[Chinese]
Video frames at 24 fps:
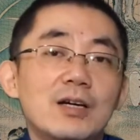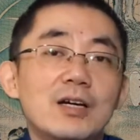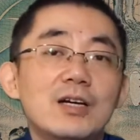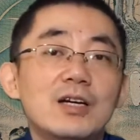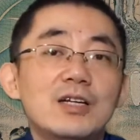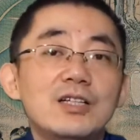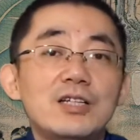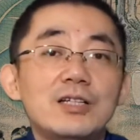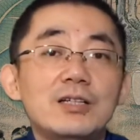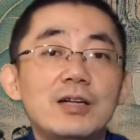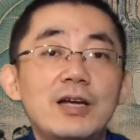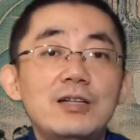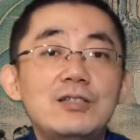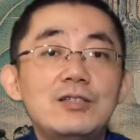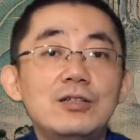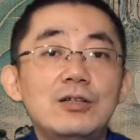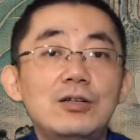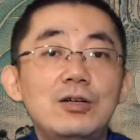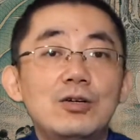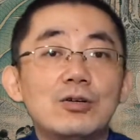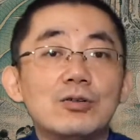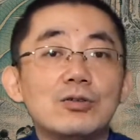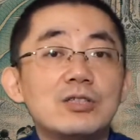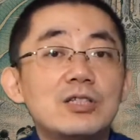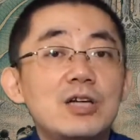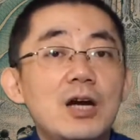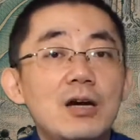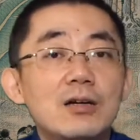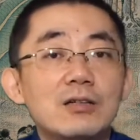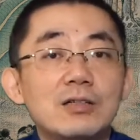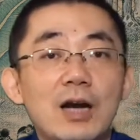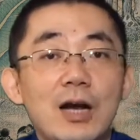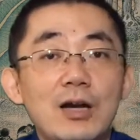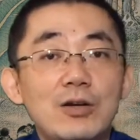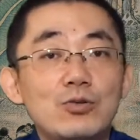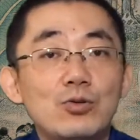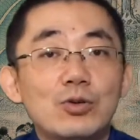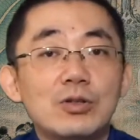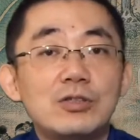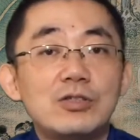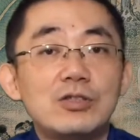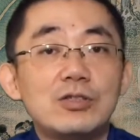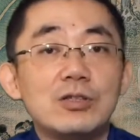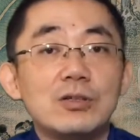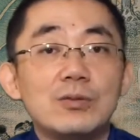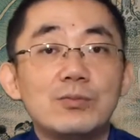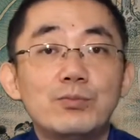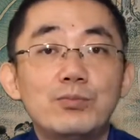醒来之后怅然若
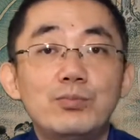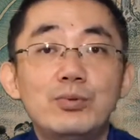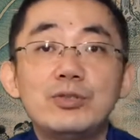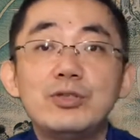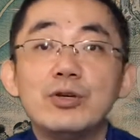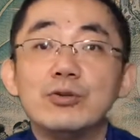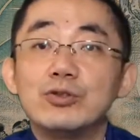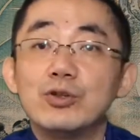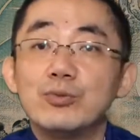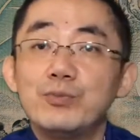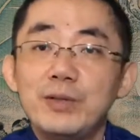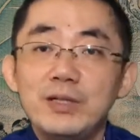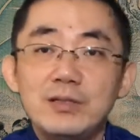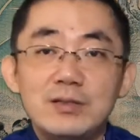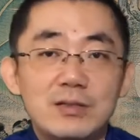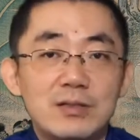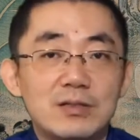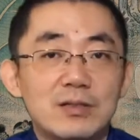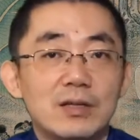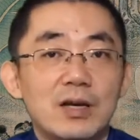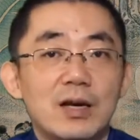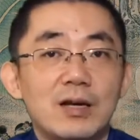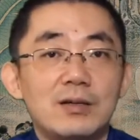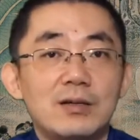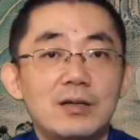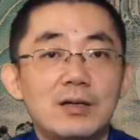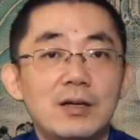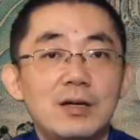失，不久就病死了。